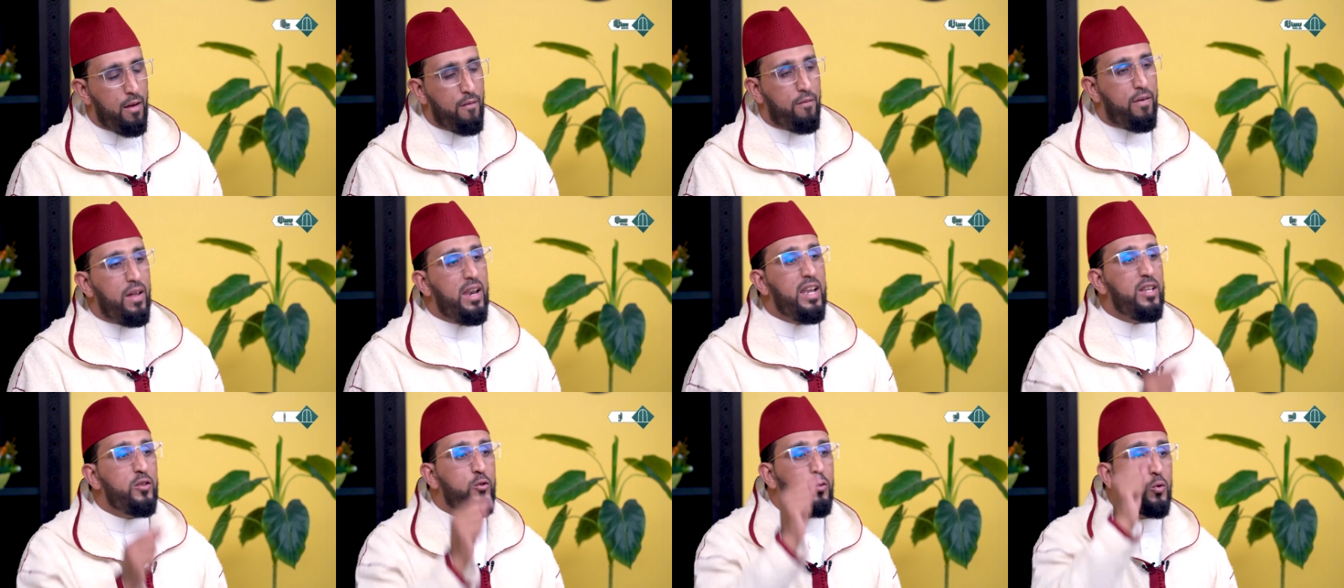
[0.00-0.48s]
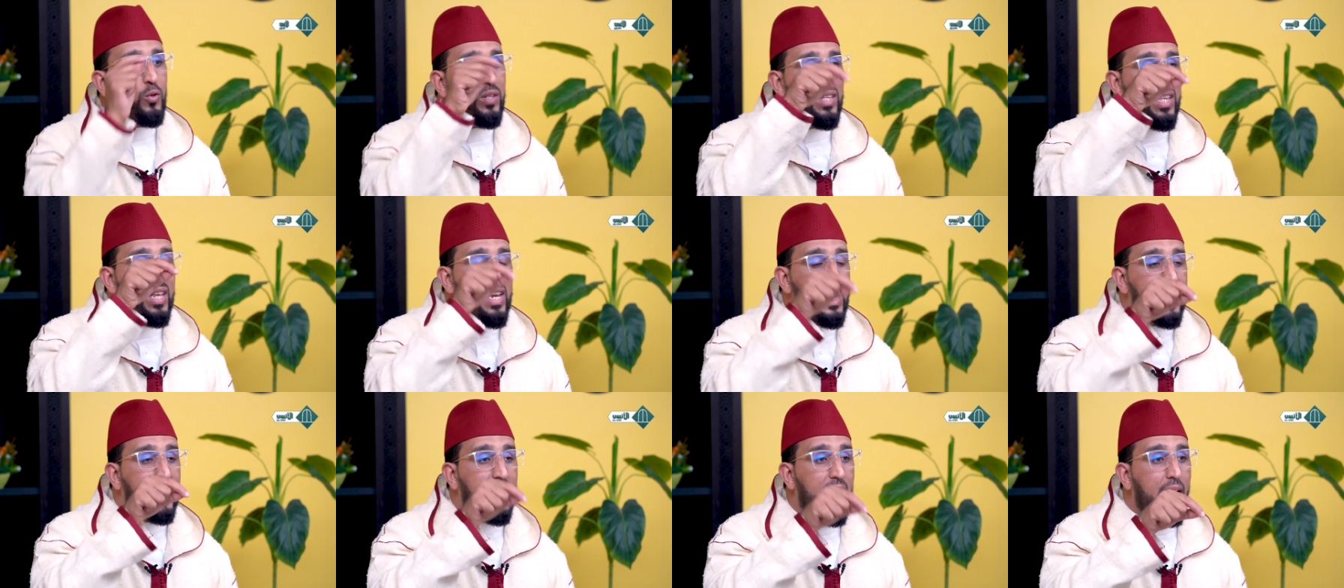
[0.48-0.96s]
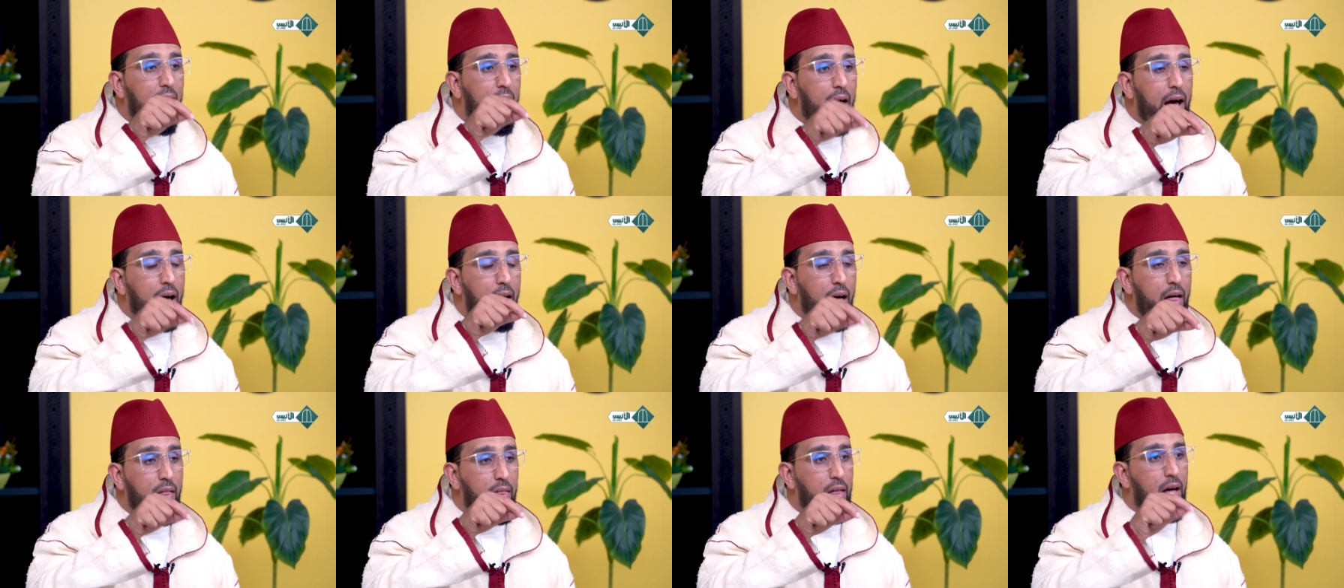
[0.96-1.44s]
فلن تدرك
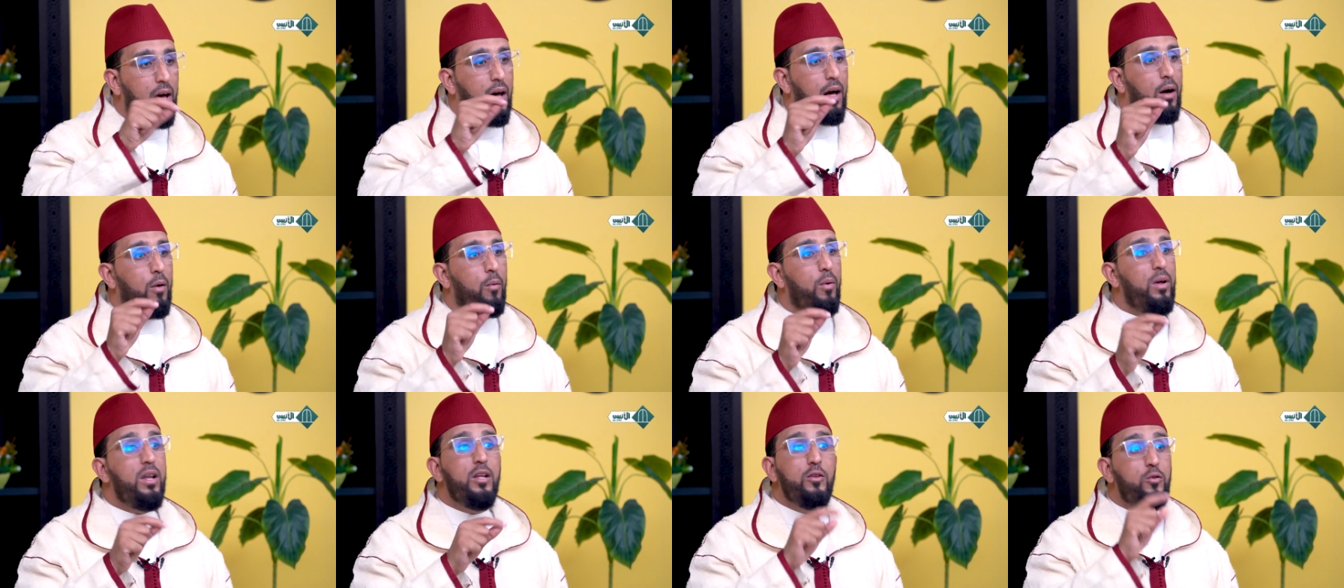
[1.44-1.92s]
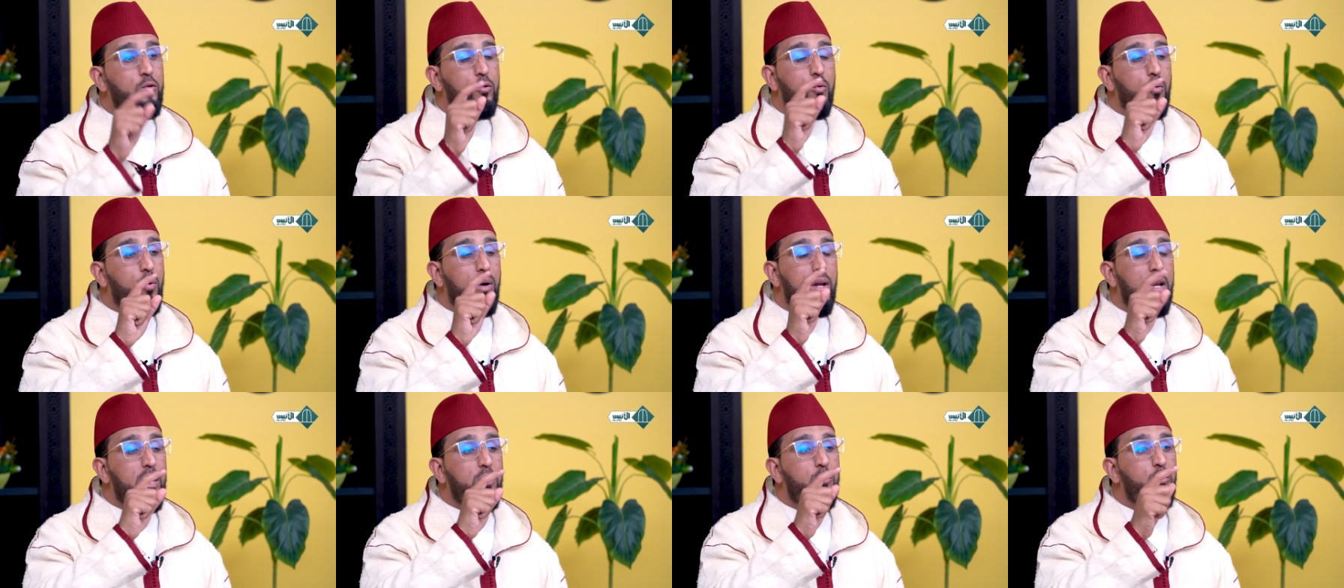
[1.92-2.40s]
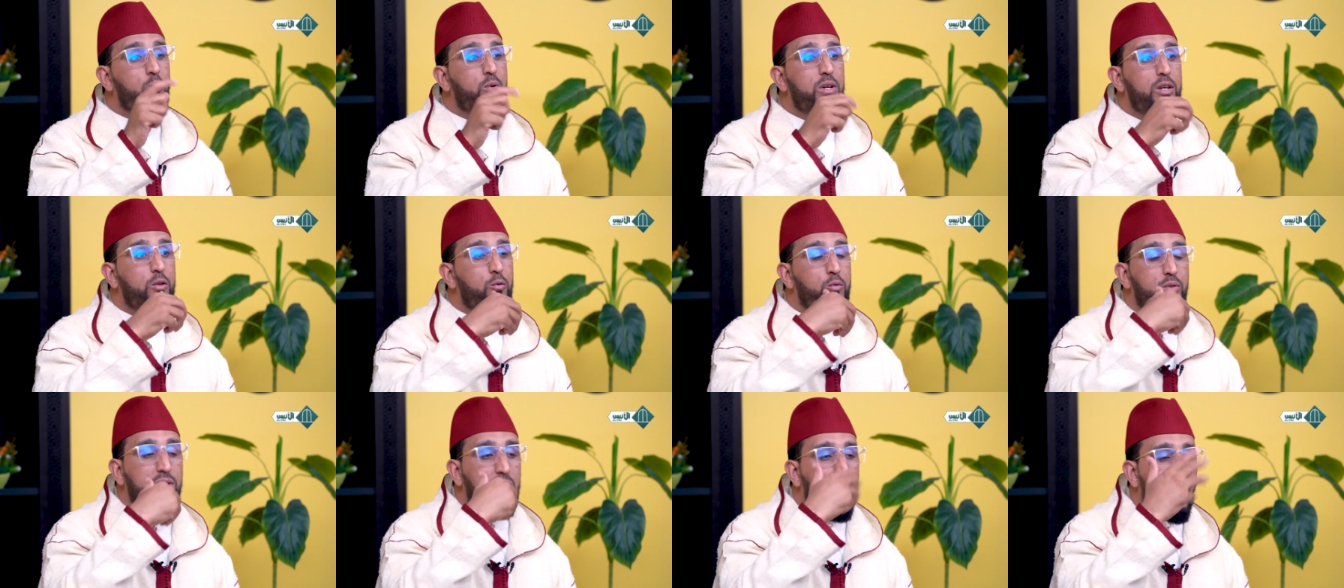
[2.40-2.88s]
هذا ولن ولا
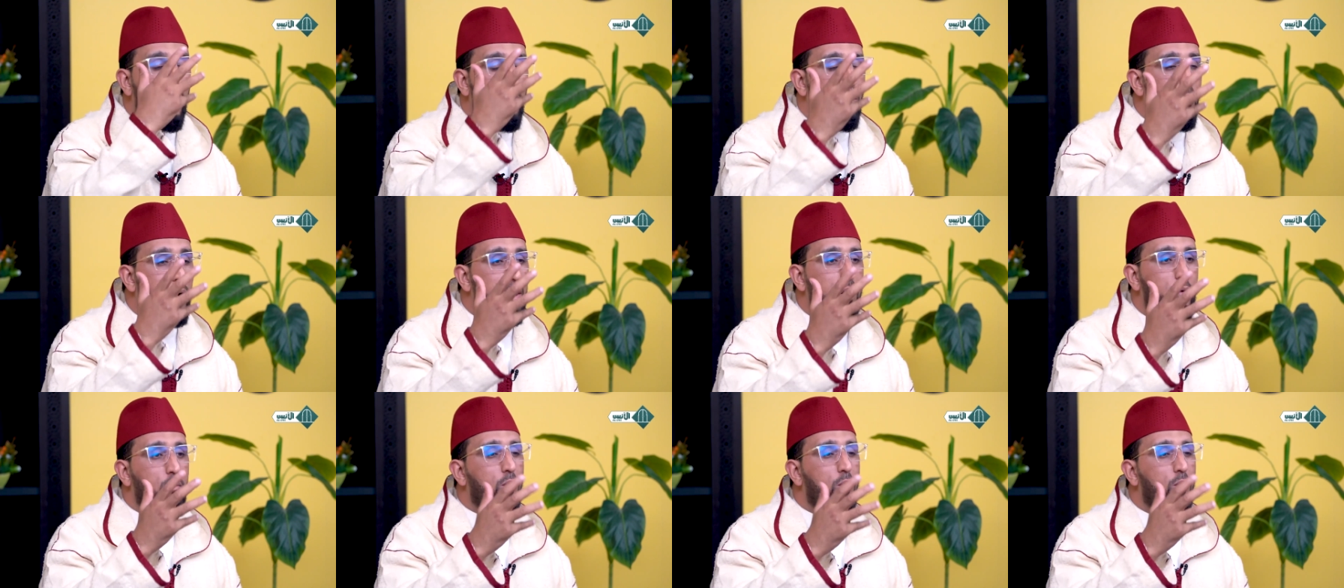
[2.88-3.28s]
تريد سهوا